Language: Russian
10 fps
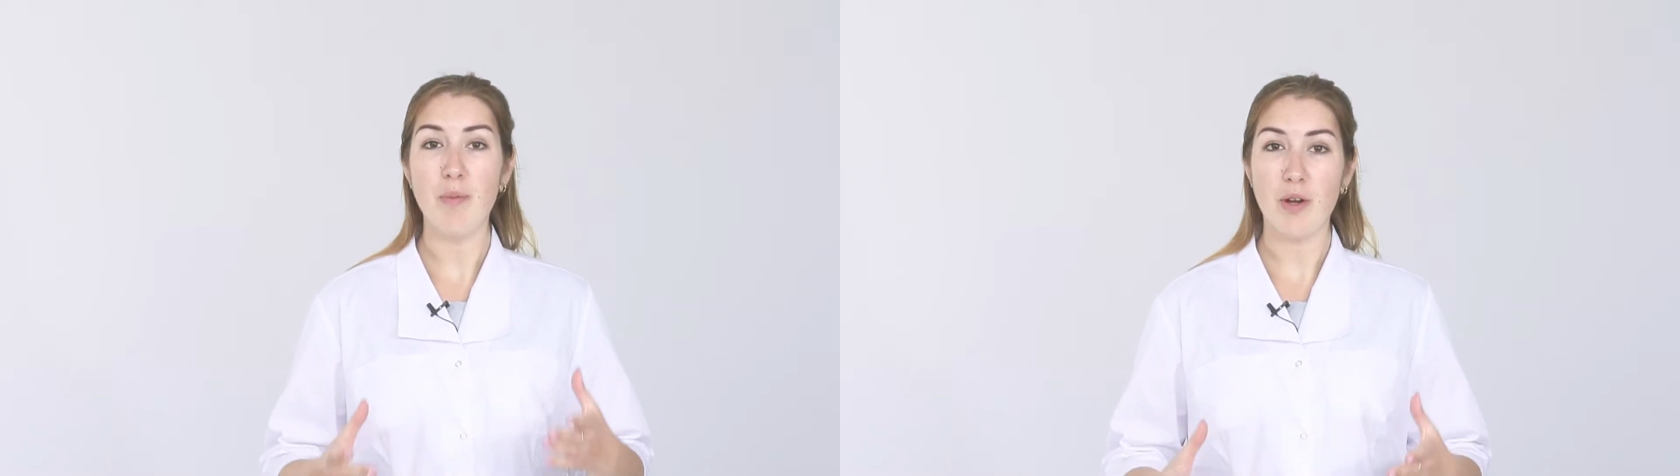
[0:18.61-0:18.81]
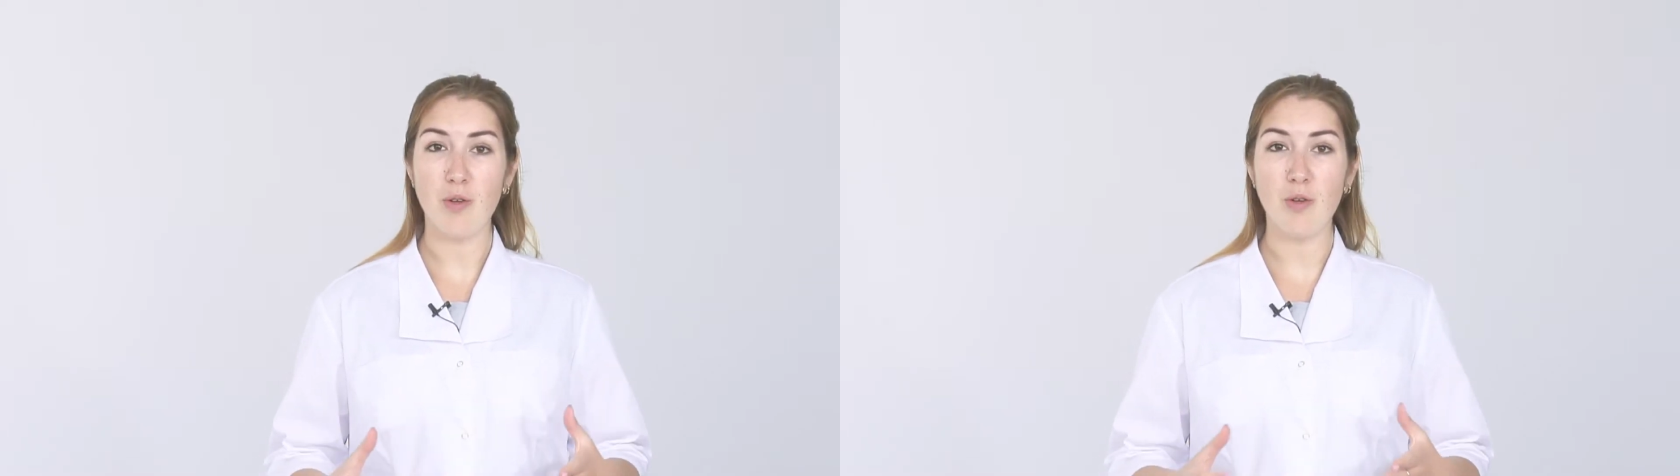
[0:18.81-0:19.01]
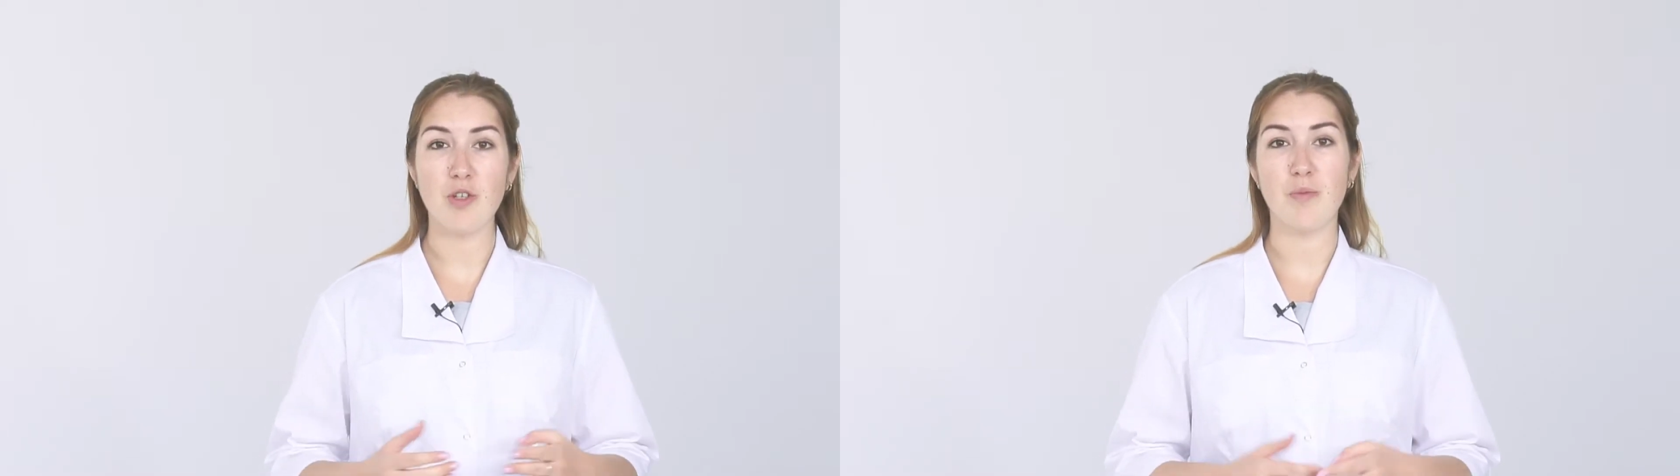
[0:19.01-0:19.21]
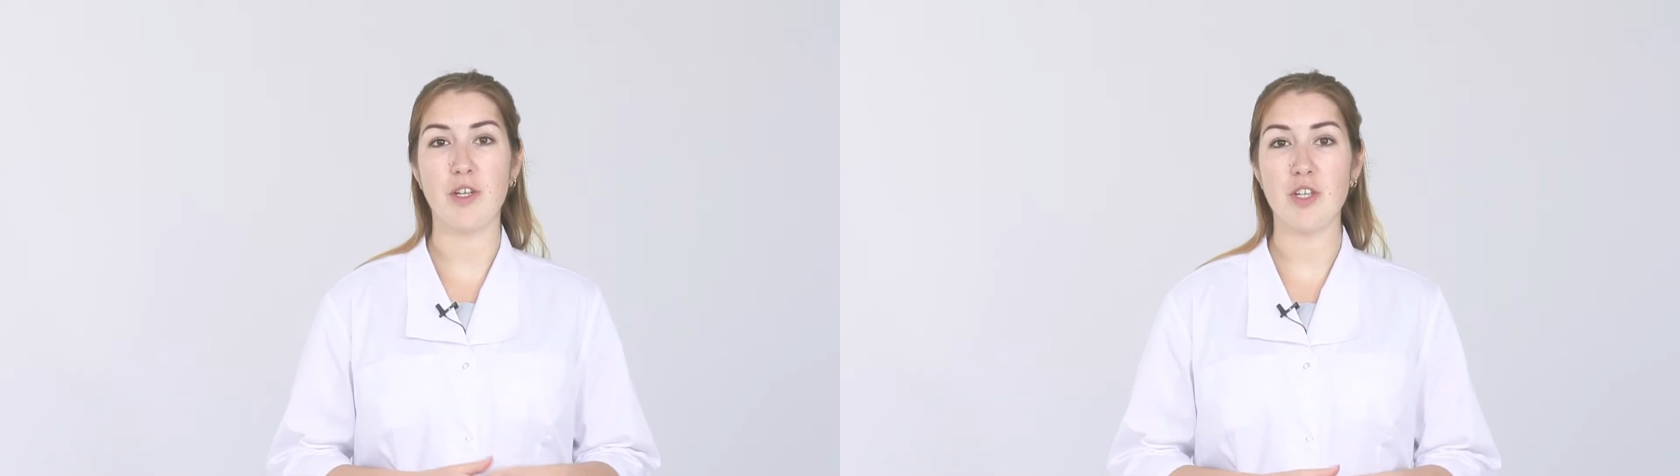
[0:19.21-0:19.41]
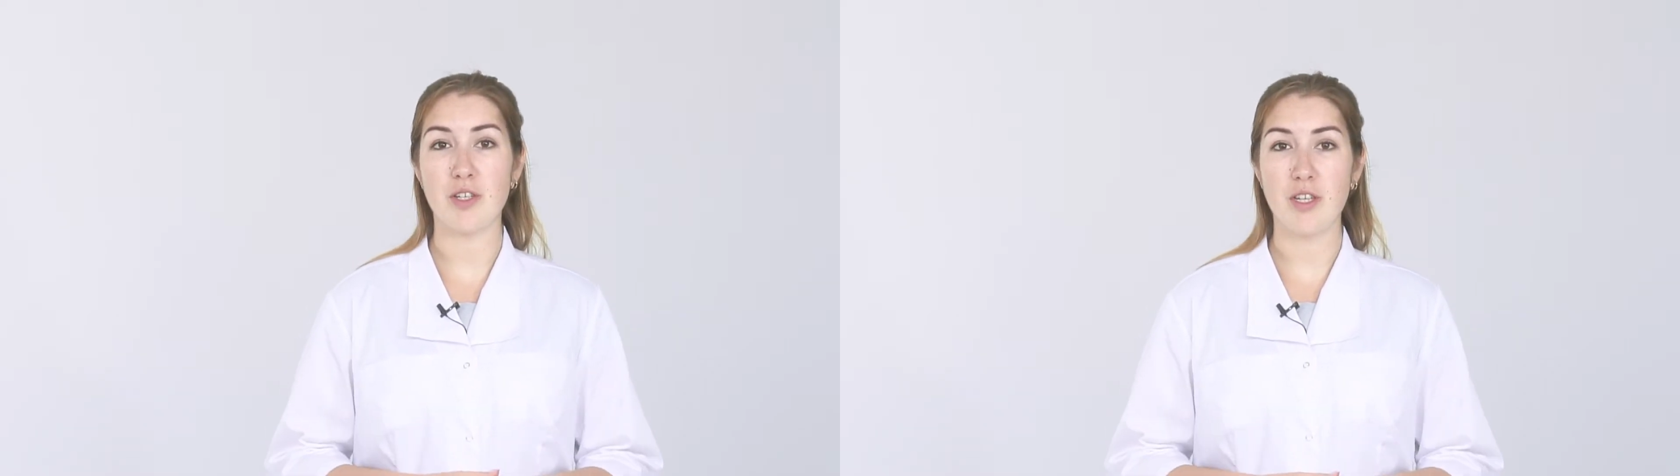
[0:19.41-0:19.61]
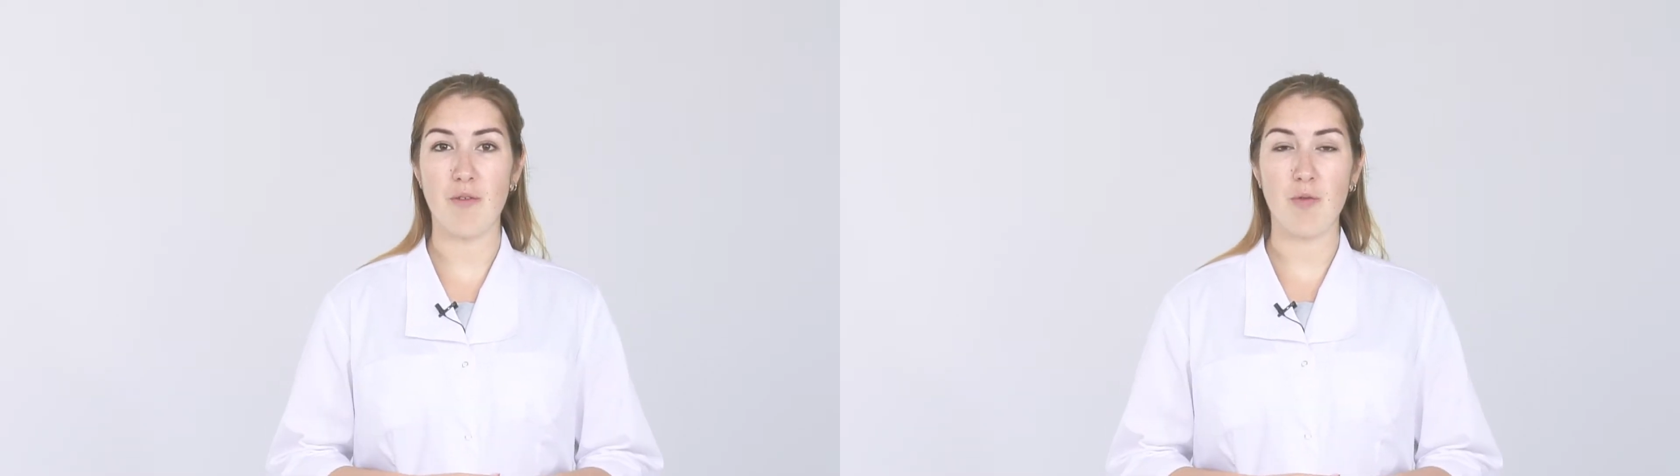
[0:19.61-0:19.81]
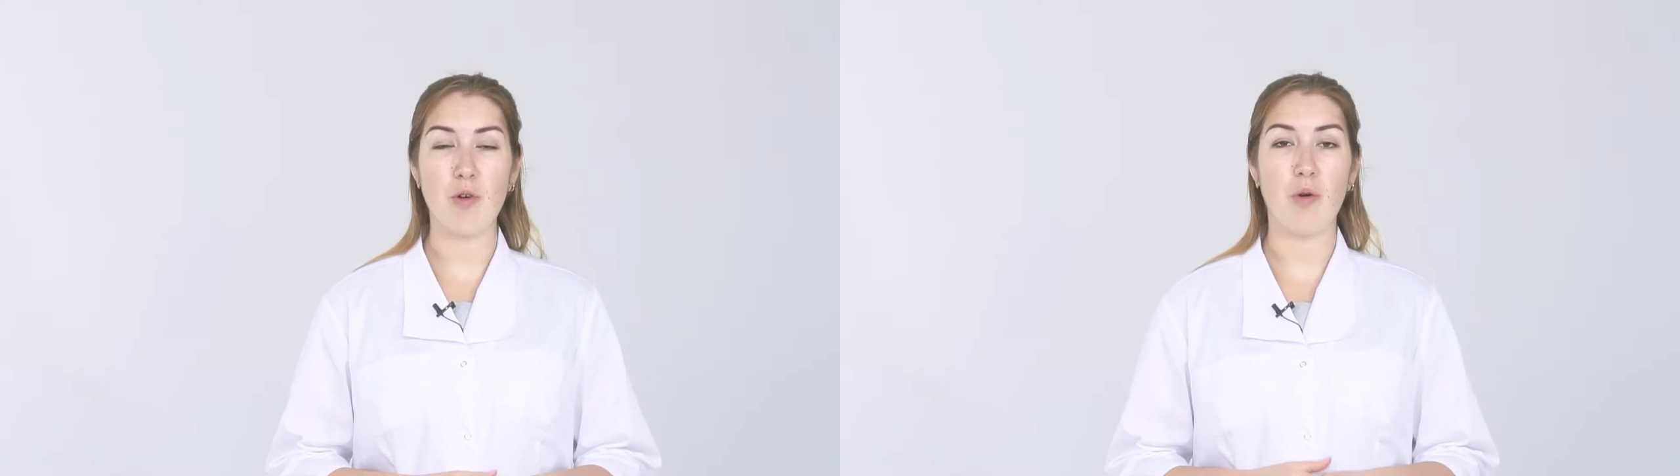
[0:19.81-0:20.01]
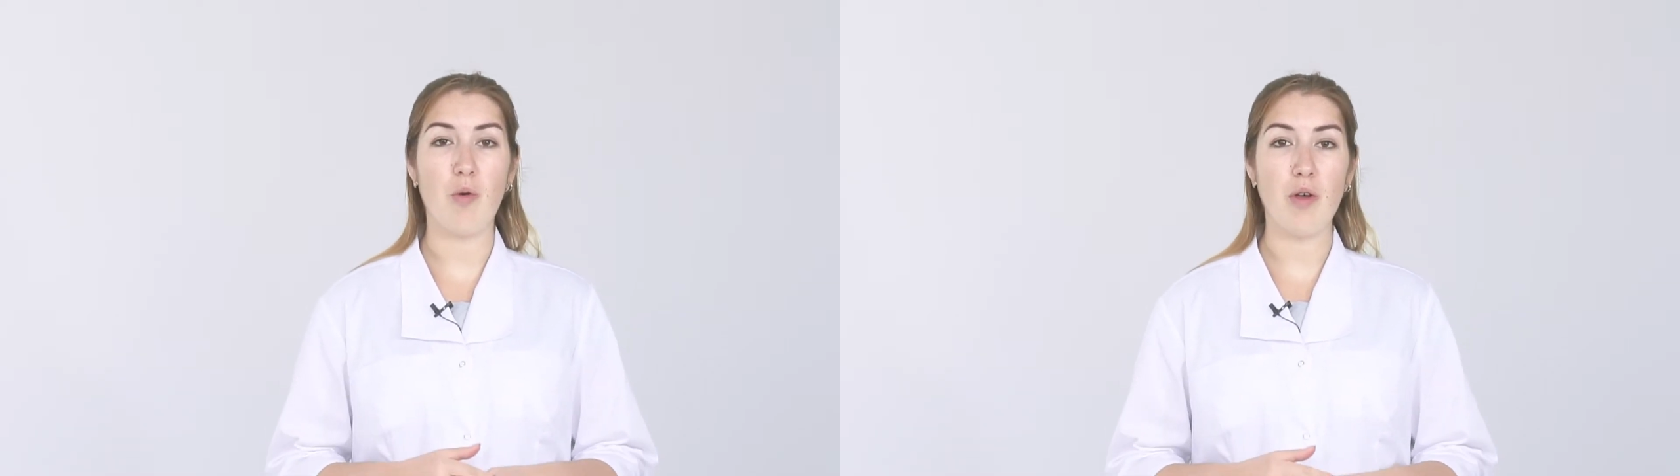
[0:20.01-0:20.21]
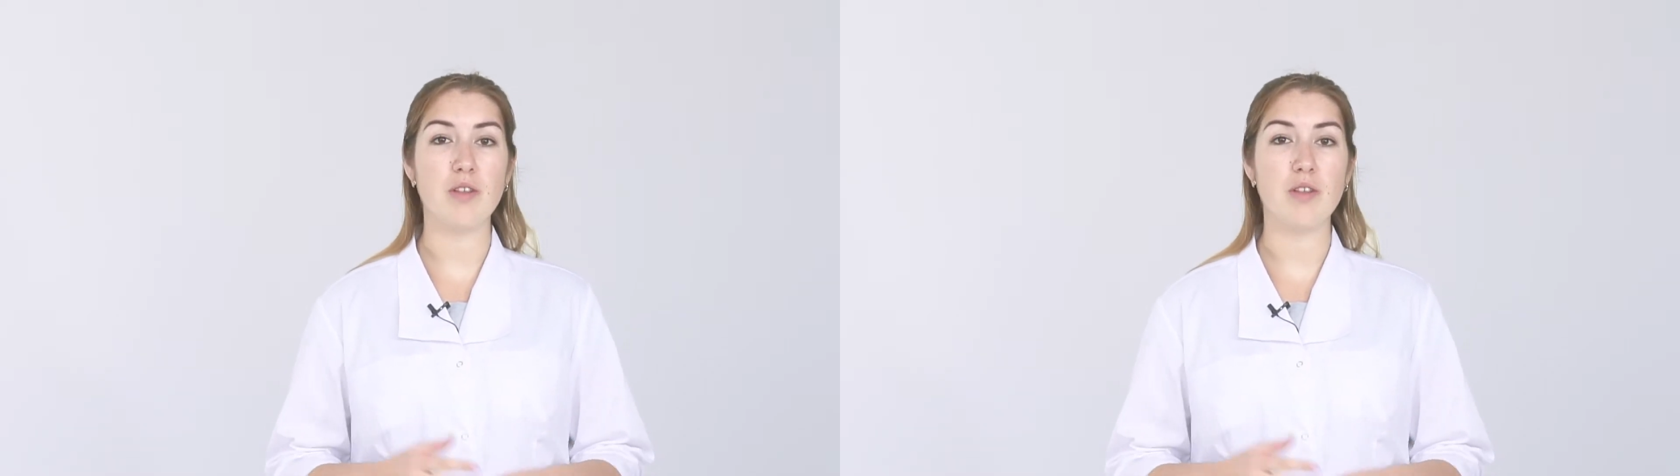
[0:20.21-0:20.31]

продолжим наш разговор о